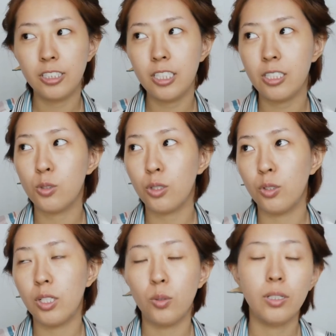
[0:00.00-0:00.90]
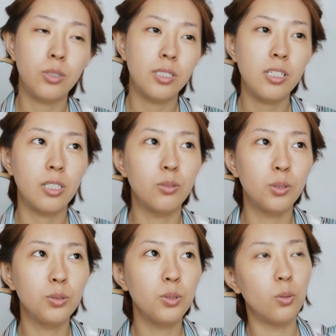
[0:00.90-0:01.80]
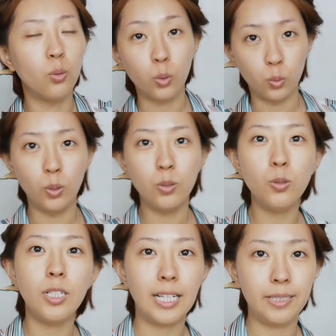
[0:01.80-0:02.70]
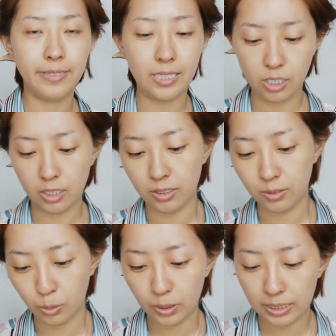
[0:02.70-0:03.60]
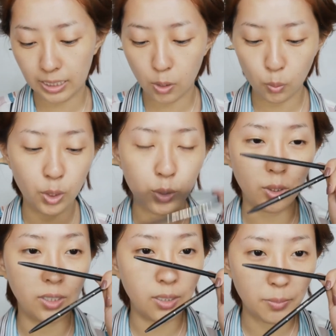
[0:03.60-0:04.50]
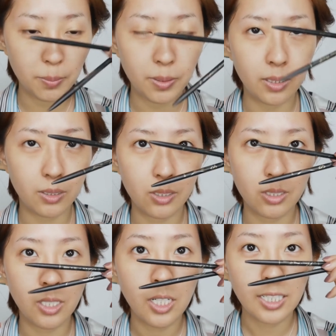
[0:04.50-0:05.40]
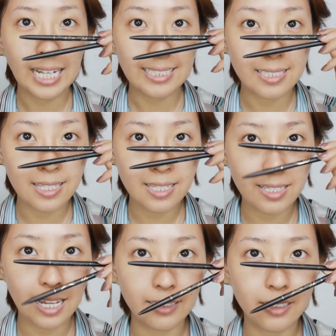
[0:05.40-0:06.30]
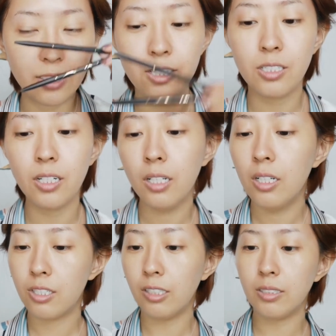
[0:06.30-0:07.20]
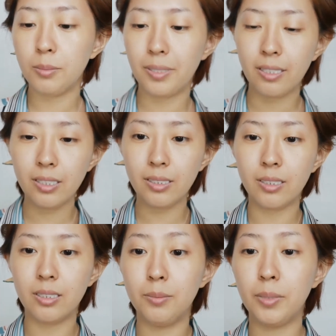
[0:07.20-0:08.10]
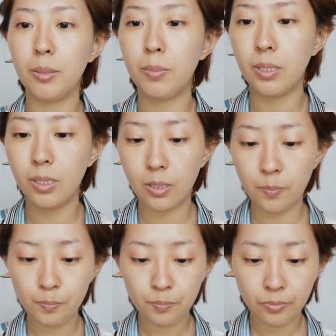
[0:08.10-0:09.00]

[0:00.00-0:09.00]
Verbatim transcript: 今天这个妆容呢，我要全程都用国货来完成，所以呢，我选的眉笔呢是卡其色彩的这支超级便宜的眉笔。